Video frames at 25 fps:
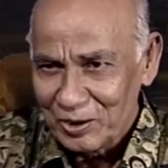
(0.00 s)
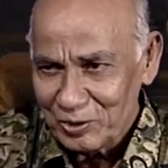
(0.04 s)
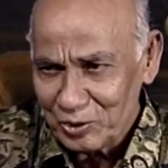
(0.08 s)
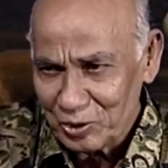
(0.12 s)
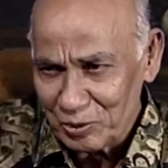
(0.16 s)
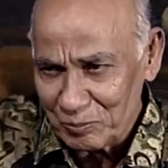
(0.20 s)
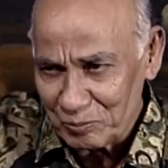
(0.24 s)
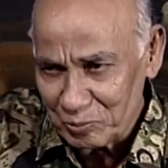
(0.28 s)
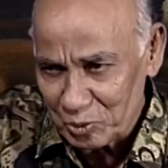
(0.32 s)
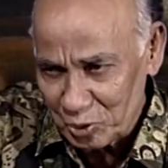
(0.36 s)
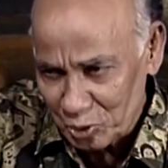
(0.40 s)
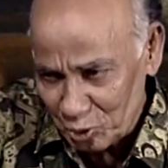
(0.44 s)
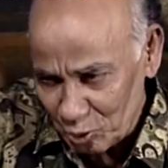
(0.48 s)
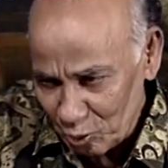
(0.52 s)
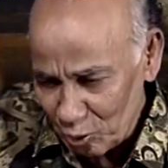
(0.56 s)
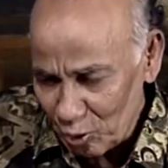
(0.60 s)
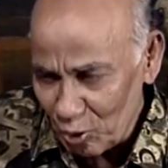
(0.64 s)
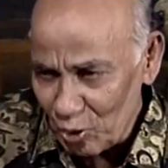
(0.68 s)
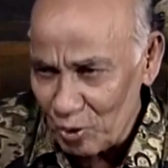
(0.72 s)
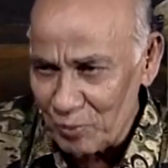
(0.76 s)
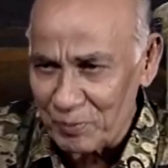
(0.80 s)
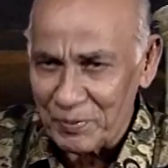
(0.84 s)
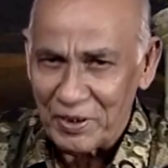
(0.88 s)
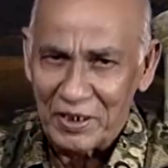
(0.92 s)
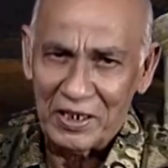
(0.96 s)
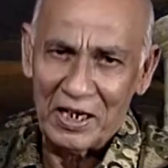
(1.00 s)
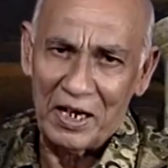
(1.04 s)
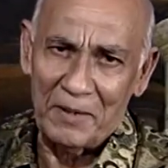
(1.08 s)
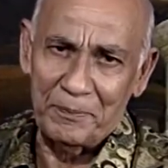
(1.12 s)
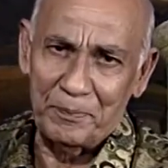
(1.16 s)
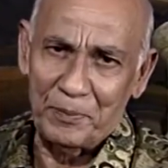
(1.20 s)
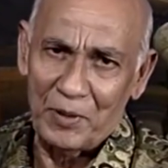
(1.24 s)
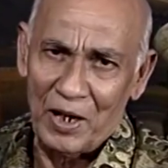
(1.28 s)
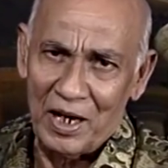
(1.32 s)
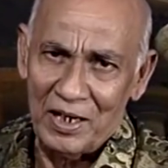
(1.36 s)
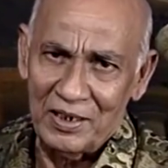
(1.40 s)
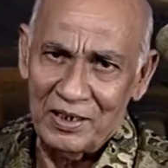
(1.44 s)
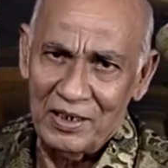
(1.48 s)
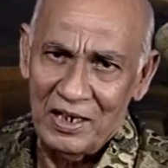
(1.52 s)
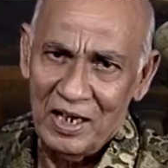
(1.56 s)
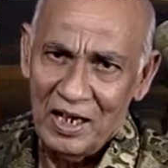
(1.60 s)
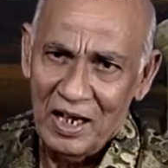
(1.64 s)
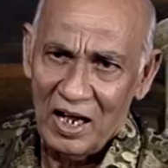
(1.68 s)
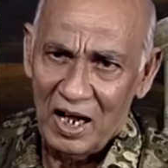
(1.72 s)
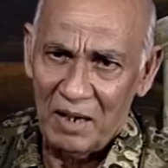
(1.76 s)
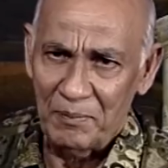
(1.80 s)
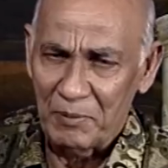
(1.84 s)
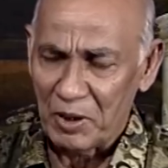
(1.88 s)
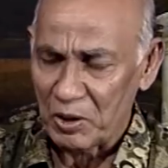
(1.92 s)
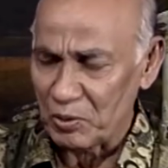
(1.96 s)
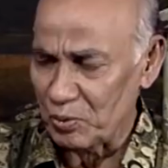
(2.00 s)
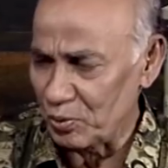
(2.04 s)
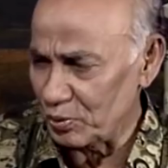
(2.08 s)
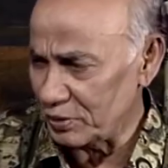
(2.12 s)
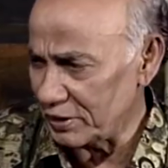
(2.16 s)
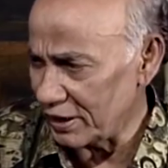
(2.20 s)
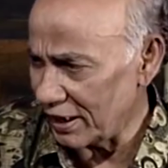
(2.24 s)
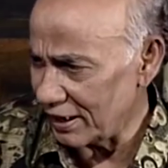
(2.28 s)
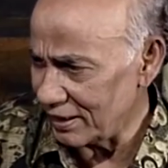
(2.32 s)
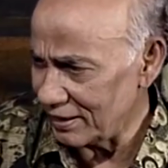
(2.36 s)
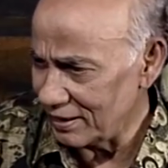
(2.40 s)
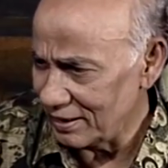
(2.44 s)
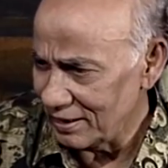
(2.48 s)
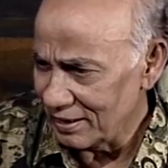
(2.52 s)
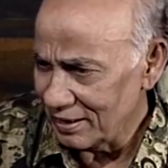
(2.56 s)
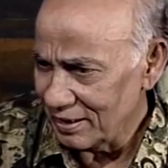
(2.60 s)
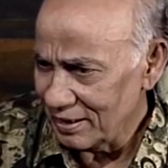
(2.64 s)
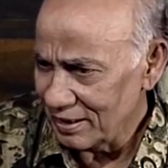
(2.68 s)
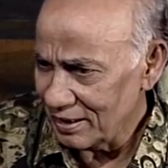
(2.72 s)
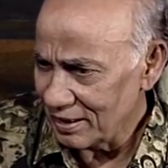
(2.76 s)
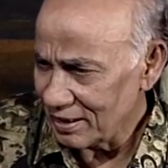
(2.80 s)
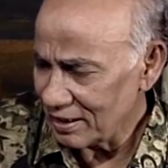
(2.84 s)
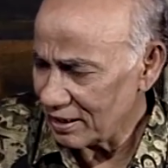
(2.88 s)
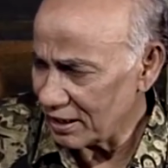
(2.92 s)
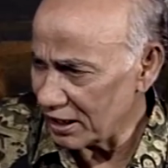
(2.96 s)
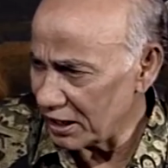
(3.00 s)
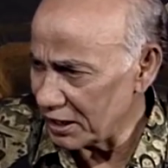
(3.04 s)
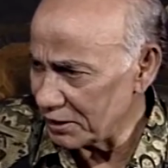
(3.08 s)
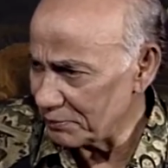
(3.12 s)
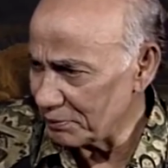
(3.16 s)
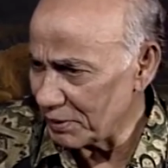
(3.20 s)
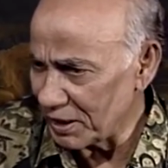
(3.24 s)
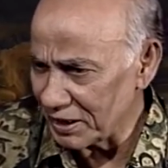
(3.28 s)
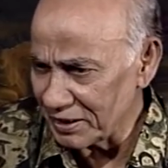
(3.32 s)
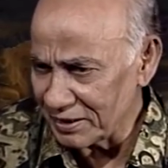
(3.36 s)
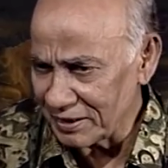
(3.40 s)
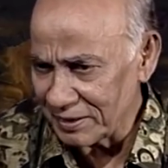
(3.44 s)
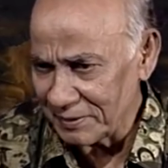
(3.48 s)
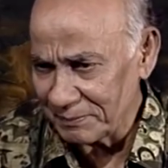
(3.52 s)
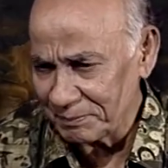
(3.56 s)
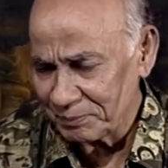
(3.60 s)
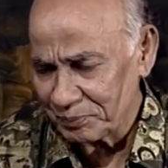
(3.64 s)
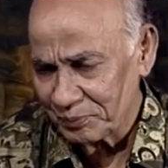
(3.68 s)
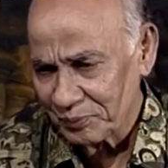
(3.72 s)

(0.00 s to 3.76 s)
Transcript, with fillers: तुम छू लो मेरा प्राण अमर हो जाए कल्याण भाई ने